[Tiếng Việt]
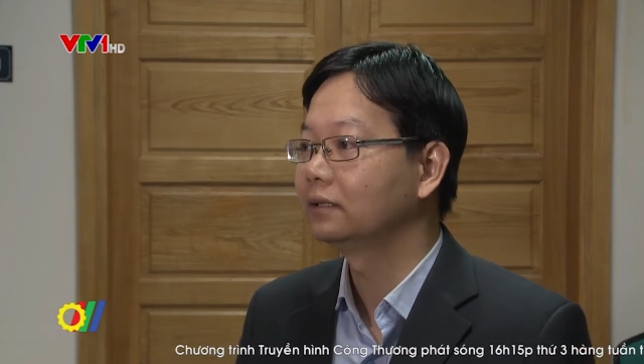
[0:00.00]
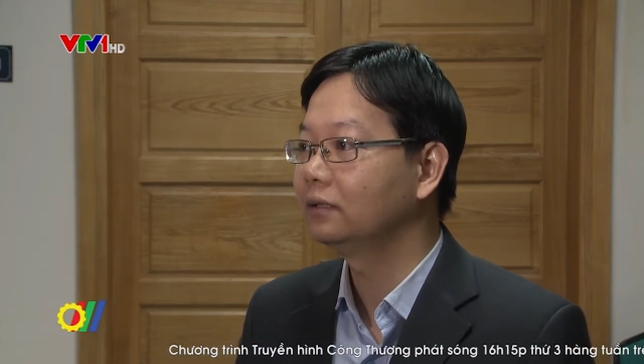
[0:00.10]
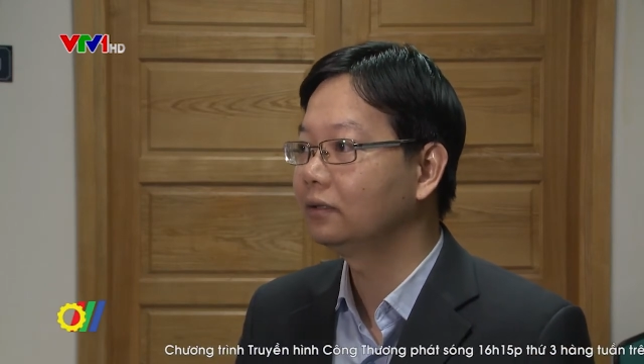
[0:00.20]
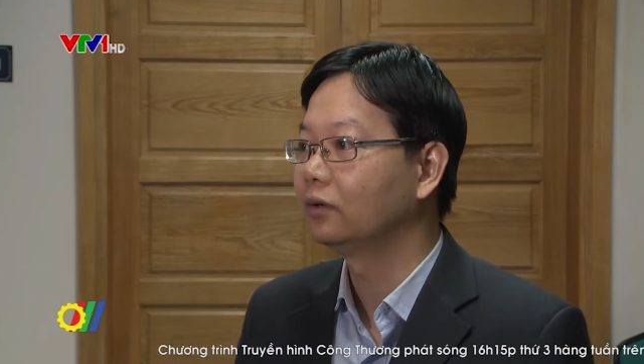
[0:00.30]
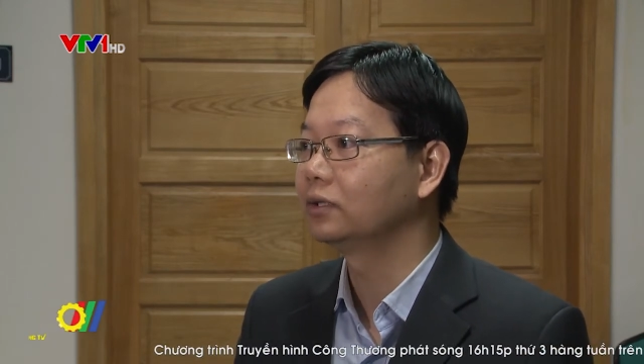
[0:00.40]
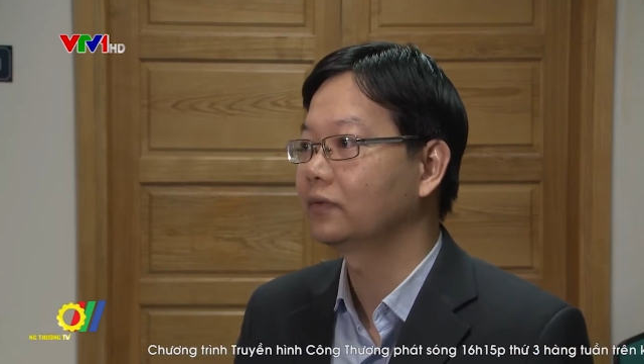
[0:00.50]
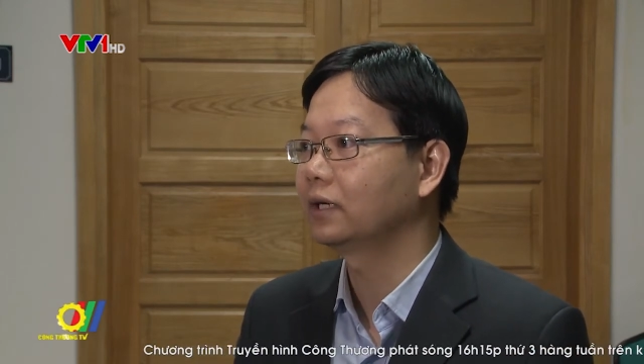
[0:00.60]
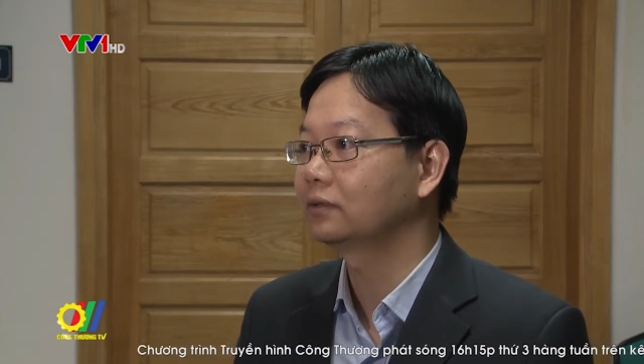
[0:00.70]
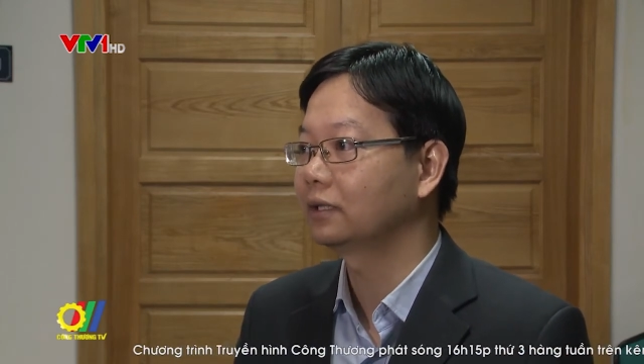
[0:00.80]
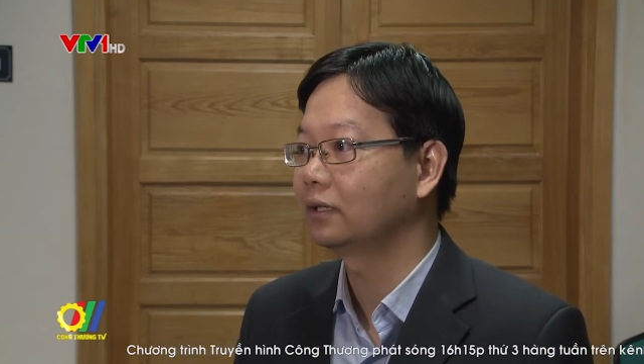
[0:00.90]
tương đối so
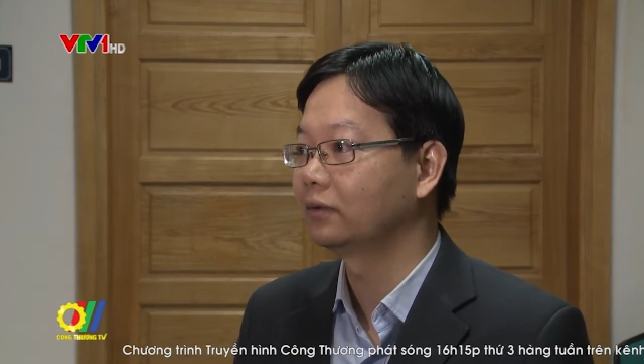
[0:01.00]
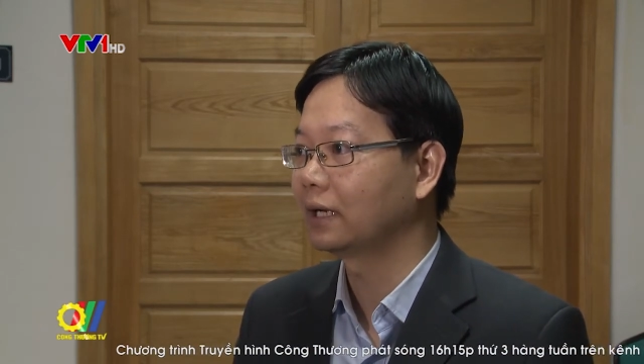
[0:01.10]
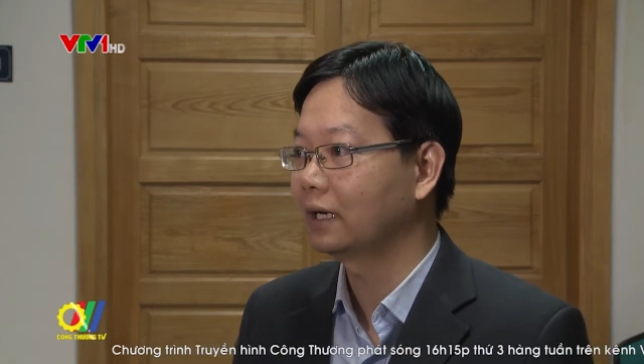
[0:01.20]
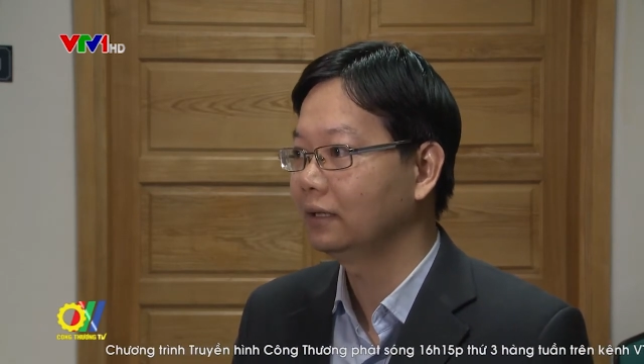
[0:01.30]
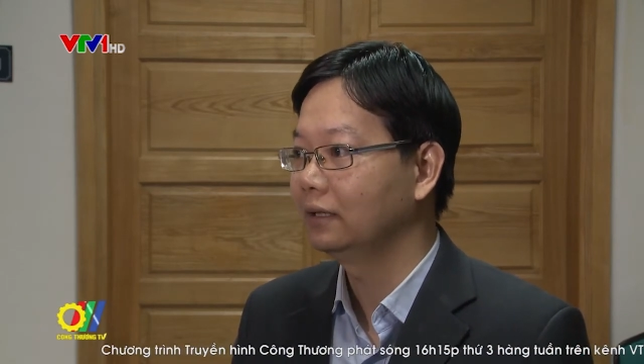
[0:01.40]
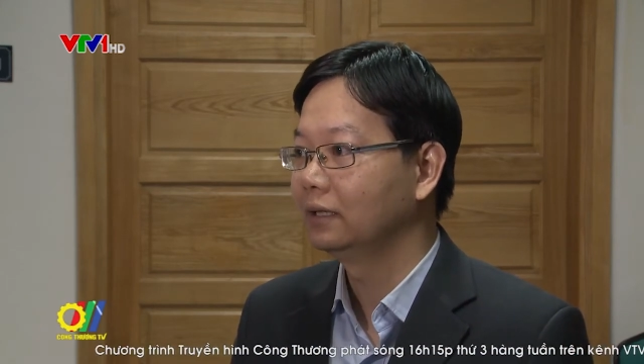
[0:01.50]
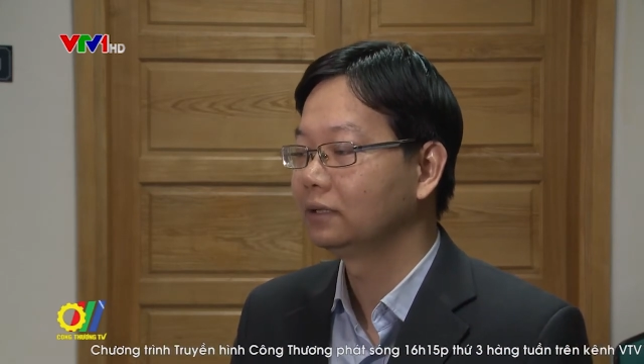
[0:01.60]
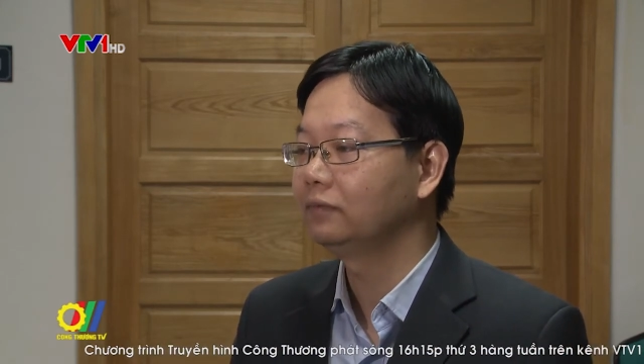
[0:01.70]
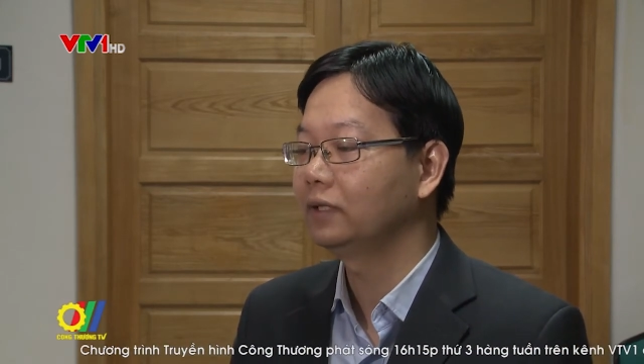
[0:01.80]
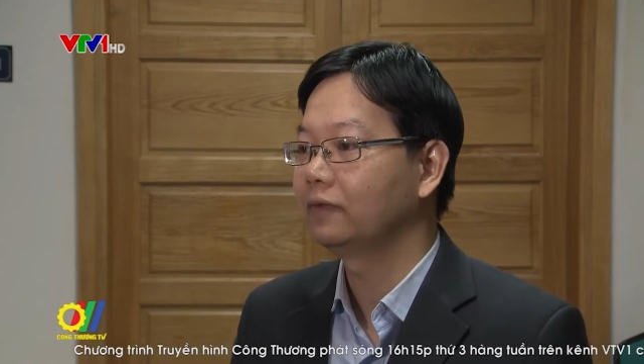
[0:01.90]
với các doanh nghiệp khác
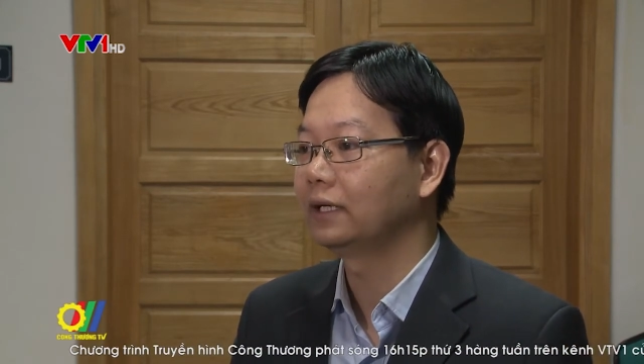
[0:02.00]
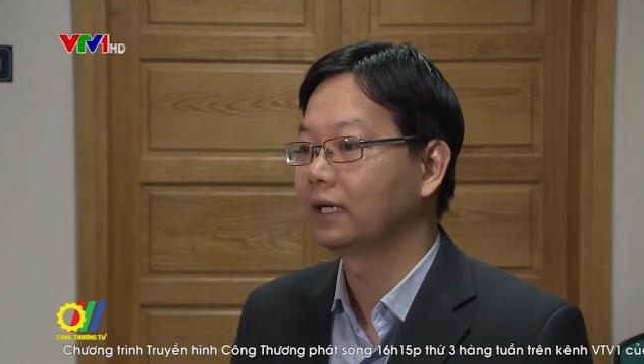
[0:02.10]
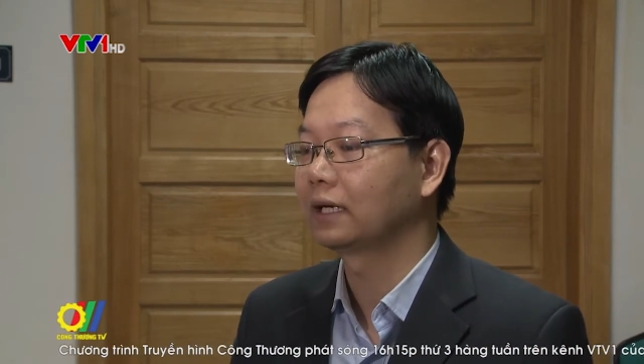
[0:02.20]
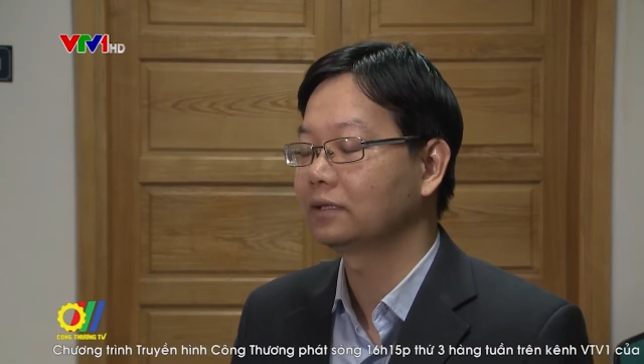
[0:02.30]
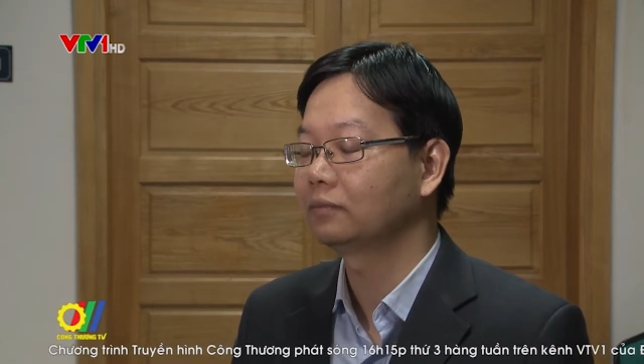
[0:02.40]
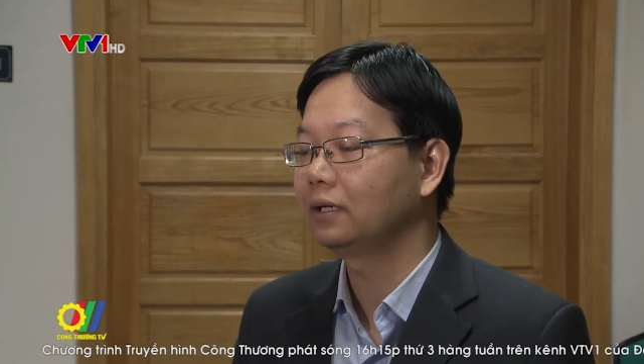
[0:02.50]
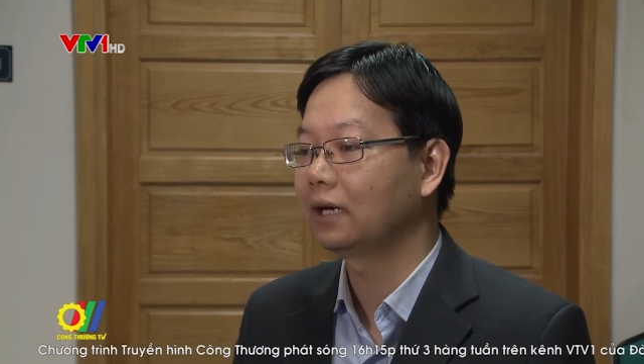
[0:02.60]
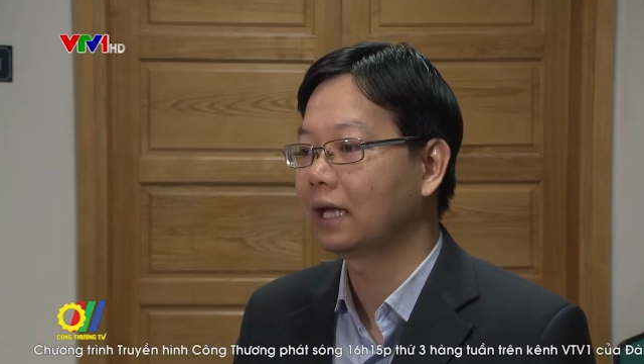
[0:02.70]
chính vì vậy là cái trong tương